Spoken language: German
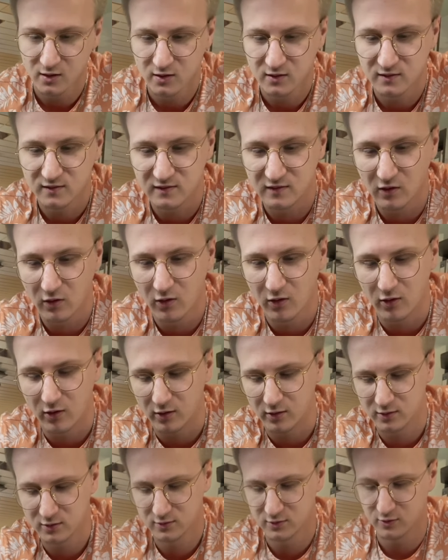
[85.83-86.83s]

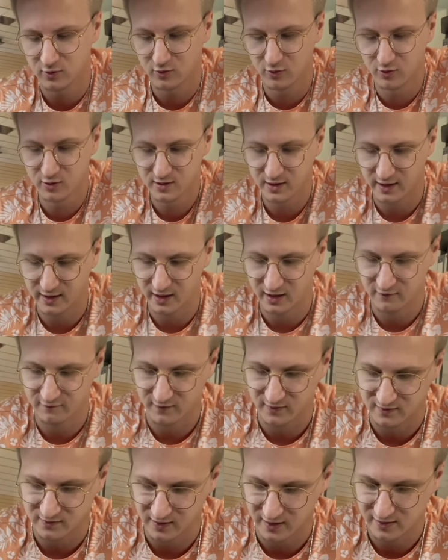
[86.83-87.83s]
So, und dann
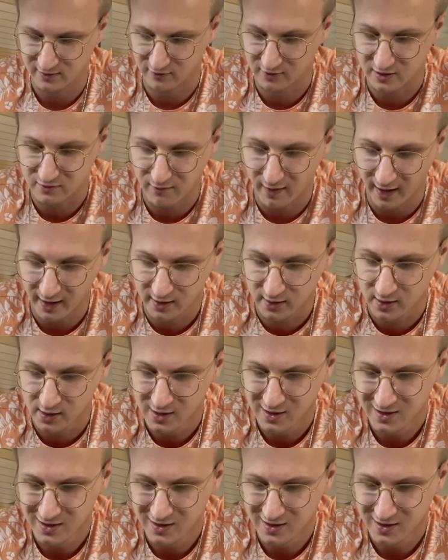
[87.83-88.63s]
etwas Salz. Und ich meine,